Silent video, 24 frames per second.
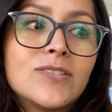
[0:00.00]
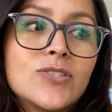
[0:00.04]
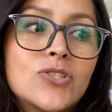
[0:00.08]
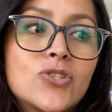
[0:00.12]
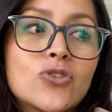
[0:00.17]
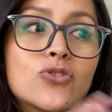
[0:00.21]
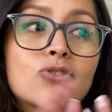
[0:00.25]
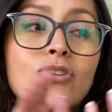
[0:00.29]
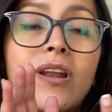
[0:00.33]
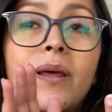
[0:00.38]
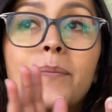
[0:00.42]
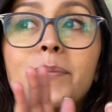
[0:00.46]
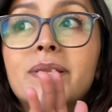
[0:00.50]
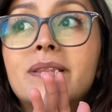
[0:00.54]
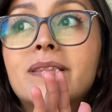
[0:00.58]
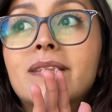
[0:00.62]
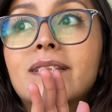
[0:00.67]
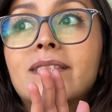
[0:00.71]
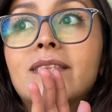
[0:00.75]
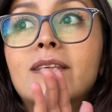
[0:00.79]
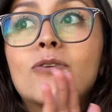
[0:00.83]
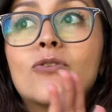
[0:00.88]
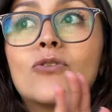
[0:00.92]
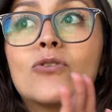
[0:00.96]
yo solamente
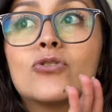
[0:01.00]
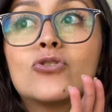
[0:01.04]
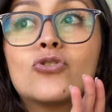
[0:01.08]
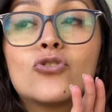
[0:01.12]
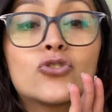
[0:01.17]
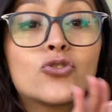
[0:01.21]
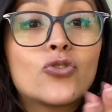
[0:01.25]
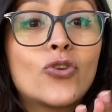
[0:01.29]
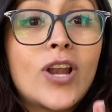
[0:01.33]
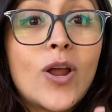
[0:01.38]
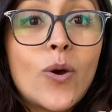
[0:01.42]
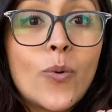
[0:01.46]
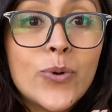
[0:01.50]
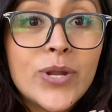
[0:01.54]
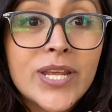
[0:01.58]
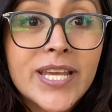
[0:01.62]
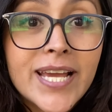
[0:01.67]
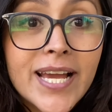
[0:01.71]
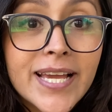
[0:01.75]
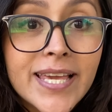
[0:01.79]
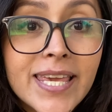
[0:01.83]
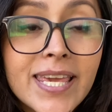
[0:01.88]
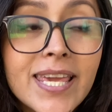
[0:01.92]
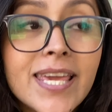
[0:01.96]
tengo, yo soy la
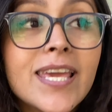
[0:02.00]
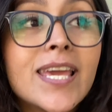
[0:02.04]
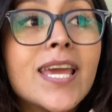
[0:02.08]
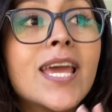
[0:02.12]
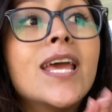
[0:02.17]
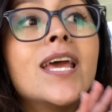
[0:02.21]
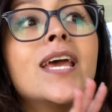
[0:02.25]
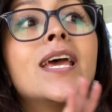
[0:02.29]
única aquí,